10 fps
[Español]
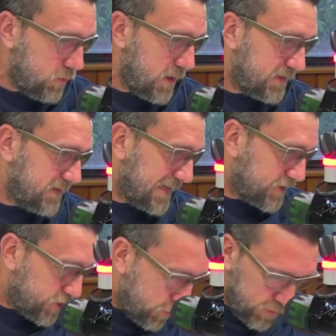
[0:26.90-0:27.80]
las
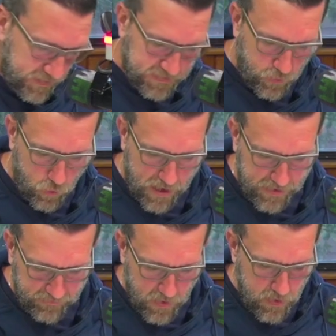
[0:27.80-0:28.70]
vacaciones
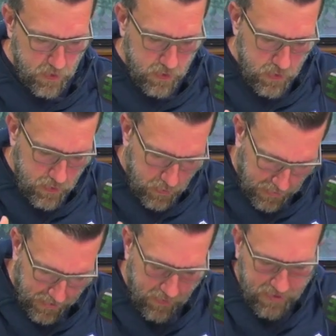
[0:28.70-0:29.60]
escolares
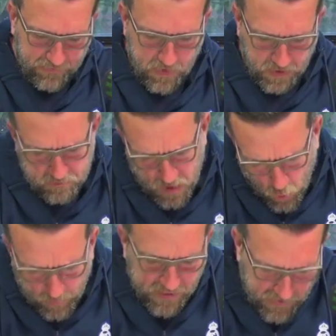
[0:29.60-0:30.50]
Carnavales también,
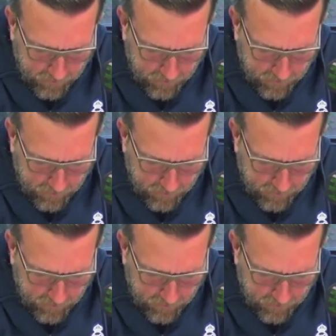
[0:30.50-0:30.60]
menor medida,